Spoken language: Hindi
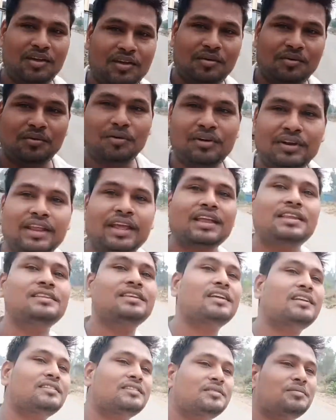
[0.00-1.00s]
वो
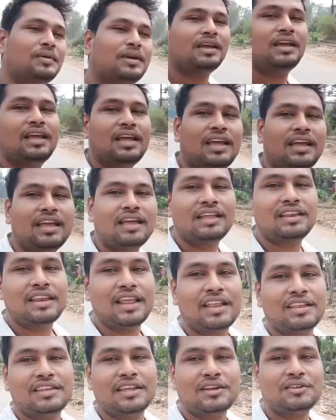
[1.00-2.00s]
डेंजर्स में
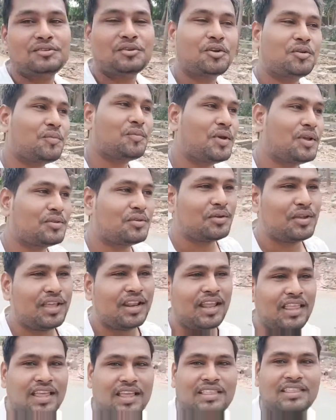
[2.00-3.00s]
डेंजर जोन में ऐसा
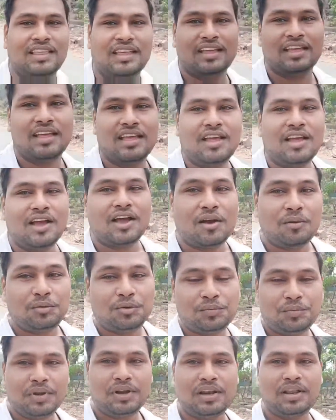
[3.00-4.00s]
गिना जाता है अब
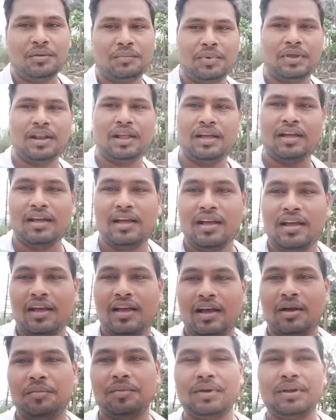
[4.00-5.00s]
इस बिल्डिंग पे ना
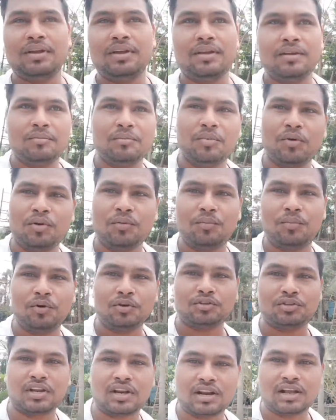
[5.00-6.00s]
अभी वो
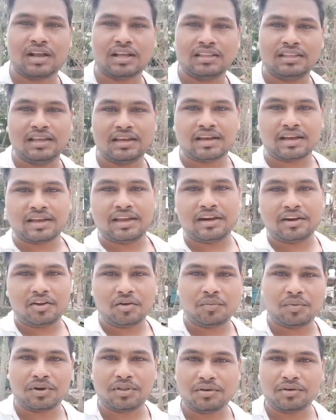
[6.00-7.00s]
पोस्टर लगा दिया गया गेट के
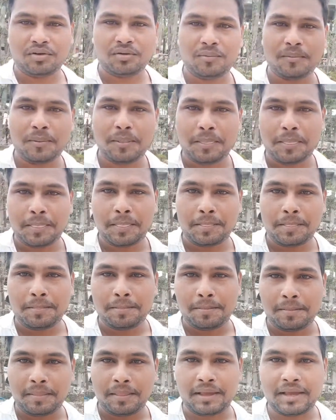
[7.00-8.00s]
ऊपर देखो
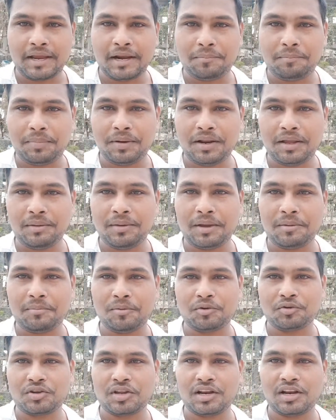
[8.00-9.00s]
गेट पे ना अभी एक
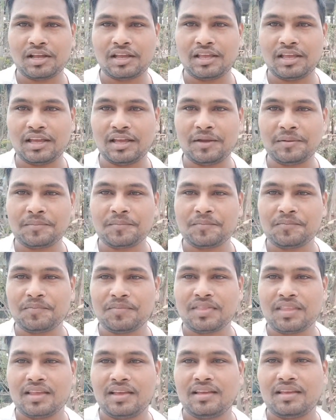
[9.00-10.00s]
पोस्टर लग गया
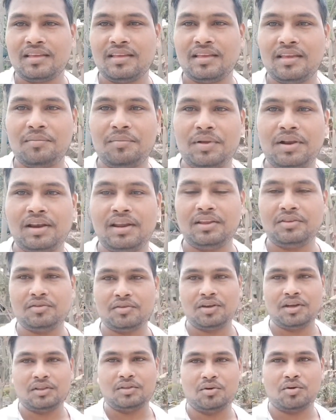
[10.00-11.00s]
है कि ये बिल्डिंग जो
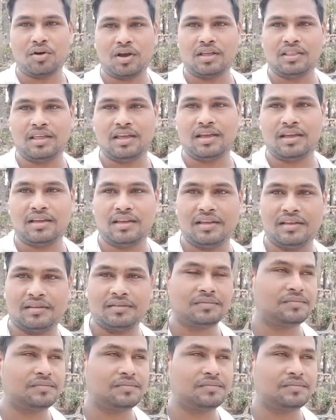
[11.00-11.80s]
है धोखादायक है